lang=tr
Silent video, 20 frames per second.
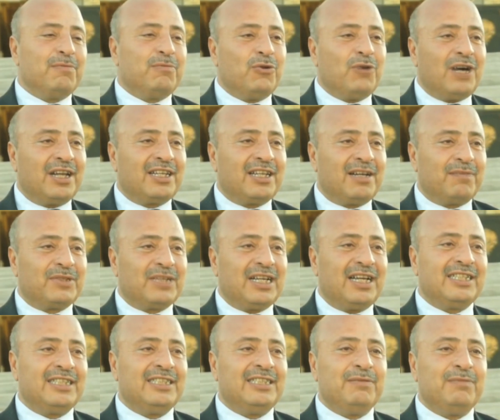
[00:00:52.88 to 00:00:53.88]
Bu
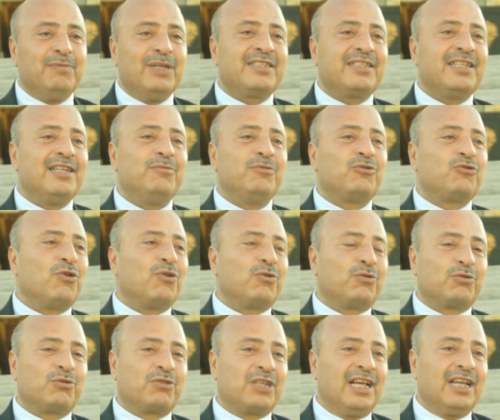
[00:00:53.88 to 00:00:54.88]
anlamda e, mesleğimiz
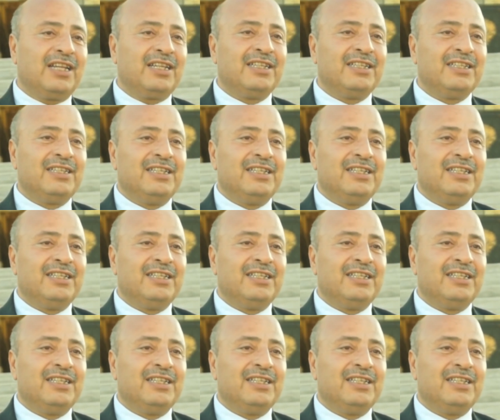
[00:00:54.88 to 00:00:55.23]
çok kutsal